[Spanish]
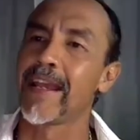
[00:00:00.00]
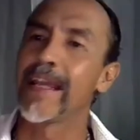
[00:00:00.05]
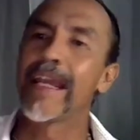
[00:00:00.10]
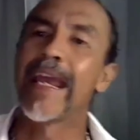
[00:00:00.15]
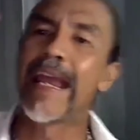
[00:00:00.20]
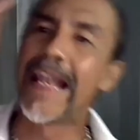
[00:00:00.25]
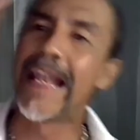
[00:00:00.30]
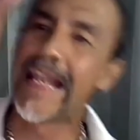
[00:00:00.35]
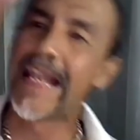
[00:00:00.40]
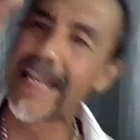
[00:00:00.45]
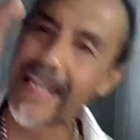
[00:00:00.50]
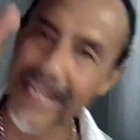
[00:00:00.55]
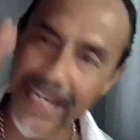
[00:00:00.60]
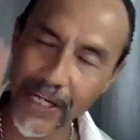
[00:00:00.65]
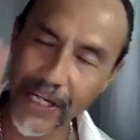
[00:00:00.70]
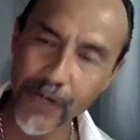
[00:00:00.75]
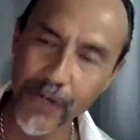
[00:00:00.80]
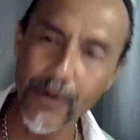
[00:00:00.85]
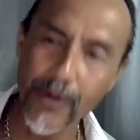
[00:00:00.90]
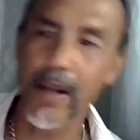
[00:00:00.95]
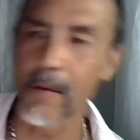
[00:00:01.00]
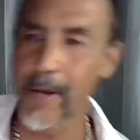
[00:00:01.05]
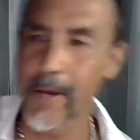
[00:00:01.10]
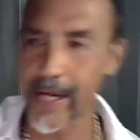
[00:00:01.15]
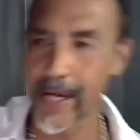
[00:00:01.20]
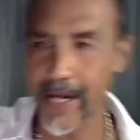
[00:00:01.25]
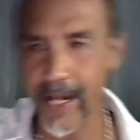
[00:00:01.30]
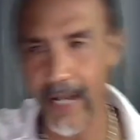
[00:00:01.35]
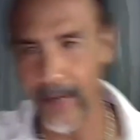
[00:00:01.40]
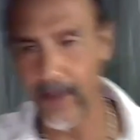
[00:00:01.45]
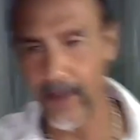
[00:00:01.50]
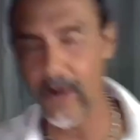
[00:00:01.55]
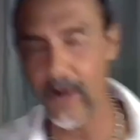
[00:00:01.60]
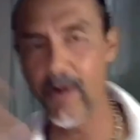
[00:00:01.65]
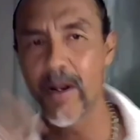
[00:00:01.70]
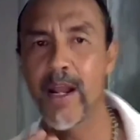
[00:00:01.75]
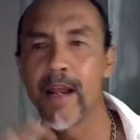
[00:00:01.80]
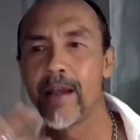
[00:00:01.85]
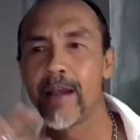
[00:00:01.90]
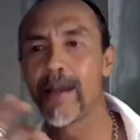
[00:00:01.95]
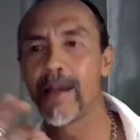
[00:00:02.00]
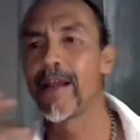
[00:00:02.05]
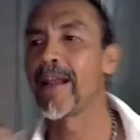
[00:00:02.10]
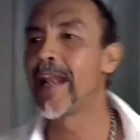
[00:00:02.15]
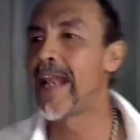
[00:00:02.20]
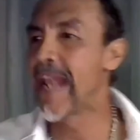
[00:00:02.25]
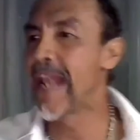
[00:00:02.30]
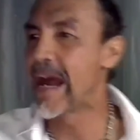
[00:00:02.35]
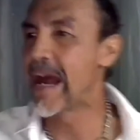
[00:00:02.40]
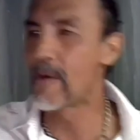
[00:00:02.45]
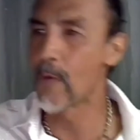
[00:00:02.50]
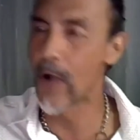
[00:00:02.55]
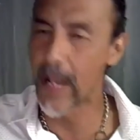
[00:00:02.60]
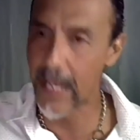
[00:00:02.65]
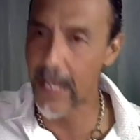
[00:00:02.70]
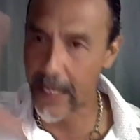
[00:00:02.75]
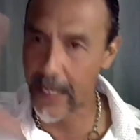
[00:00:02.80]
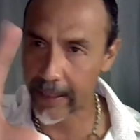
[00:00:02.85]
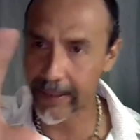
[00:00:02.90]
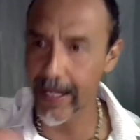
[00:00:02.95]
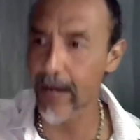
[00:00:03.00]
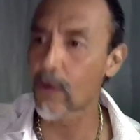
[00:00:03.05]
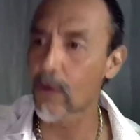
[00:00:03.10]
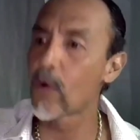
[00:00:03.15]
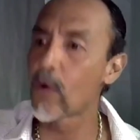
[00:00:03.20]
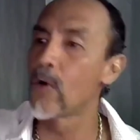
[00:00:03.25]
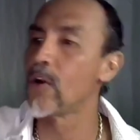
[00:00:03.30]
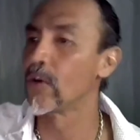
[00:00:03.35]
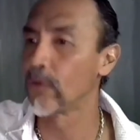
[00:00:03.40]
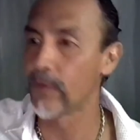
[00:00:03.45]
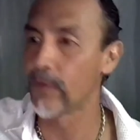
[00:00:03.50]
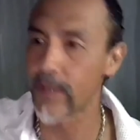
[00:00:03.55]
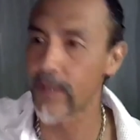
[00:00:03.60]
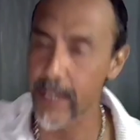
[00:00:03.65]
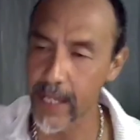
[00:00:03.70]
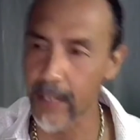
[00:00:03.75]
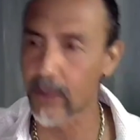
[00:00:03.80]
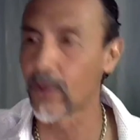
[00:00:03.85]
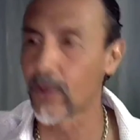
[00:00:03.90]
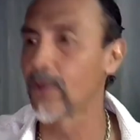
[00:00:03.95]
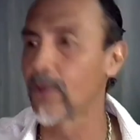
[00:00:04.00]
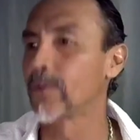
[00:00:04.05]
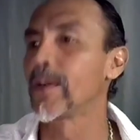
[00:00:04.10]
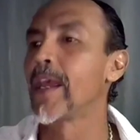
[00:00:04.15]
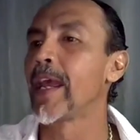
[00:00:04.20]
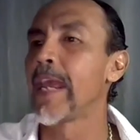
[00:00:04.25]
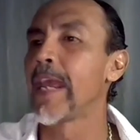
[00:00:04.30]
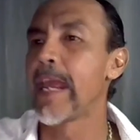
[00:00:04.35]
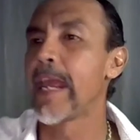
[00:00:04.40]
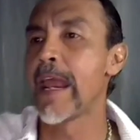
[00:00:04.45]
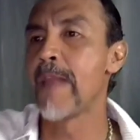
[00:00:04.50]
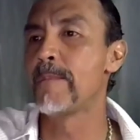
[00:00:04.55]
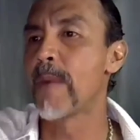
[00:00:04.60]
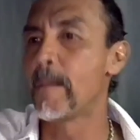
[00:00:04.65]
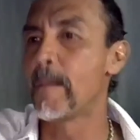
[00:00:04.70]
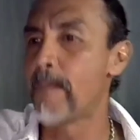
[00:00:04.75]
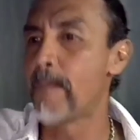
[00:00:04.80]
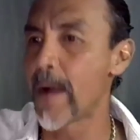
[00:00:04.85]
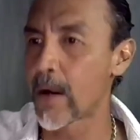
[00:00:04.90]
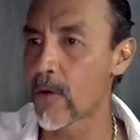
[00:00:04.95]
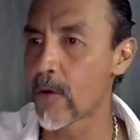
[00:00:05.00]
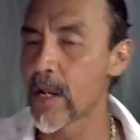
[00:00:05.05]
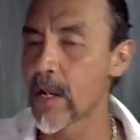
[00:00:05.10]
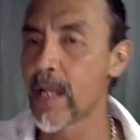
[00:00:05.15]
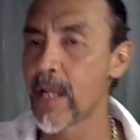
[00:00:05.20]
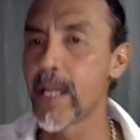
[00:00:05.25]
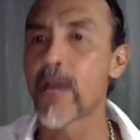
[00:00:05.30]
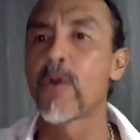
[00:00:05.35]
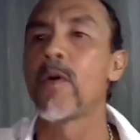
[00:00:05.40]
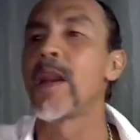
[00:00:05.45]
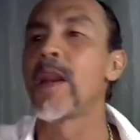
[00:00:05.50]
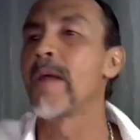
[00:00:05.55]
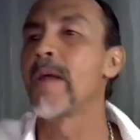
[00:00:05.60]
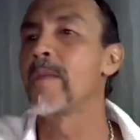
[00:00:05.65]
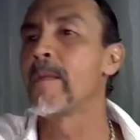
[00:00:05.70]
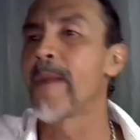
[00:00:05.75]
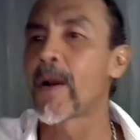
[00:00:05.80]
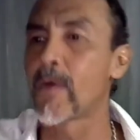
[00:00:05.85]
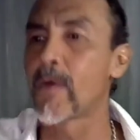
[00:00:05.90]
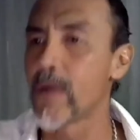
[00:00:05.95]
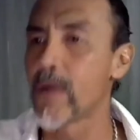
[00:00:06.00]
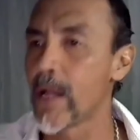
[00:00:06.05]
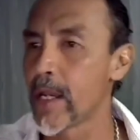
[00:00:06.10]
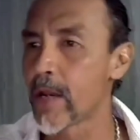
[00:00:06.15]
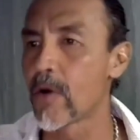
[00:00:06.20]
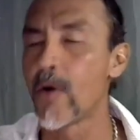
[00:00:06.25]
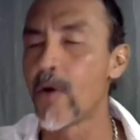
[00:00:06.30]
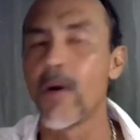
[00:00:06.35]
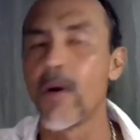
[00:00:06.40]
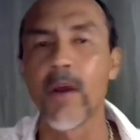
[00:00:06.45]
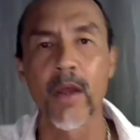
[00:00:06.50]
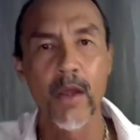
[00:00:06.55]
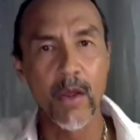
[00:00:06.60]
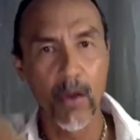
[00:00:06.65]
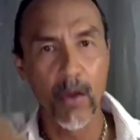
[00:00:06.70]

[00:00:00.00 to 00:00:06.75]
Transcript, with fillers: que el niño que va en carreola, la abuelita con los nietos, el papá con el hijo, la mamá con el hijo,